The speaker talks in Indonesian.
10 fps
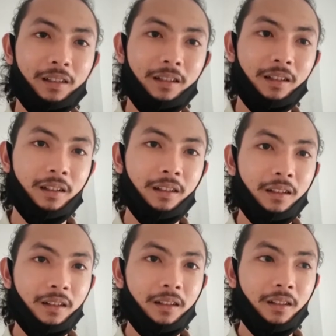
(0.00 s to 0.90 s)
KKN
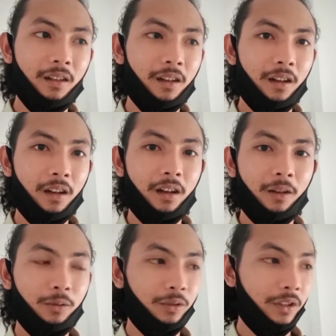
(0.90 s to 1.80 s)
seperti apa?
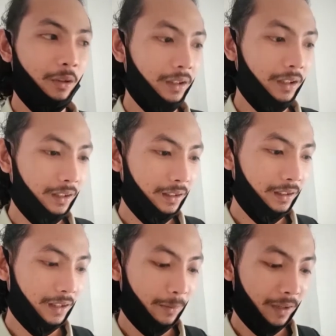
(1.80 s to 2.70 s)
Uh, untuk sejauh
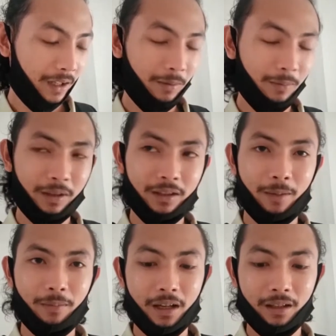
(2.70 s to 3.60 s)
ini kami lagi
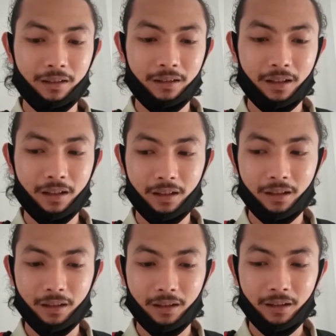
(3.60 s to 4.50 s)
mempersiapkan
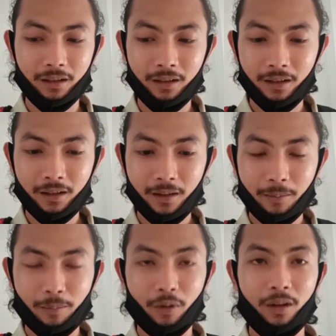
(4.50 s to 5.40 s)
eh,
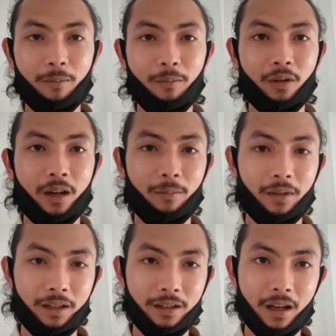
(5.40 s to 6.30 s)
program-program uh,
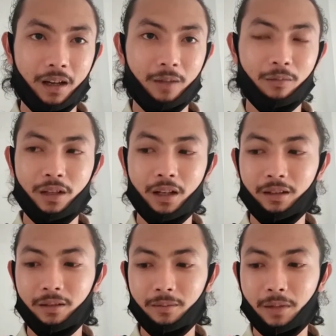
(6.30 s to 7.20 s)
kerja, kemudian
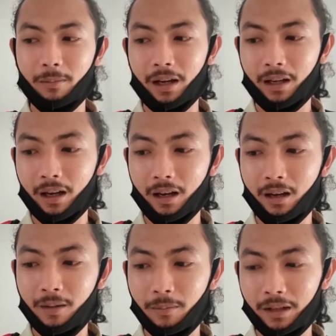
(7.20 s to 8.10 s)
bagaimana
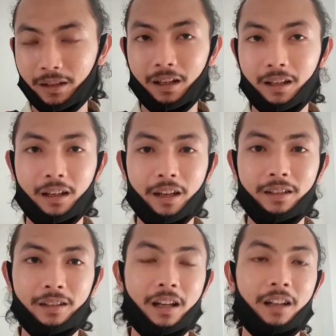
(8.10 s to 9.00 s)
melaksanakan KKN
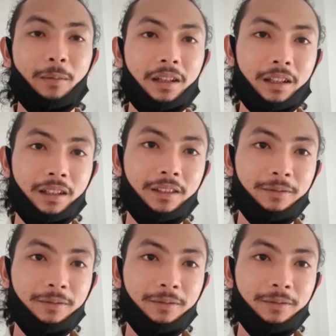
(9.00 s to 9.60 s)
secara tematik.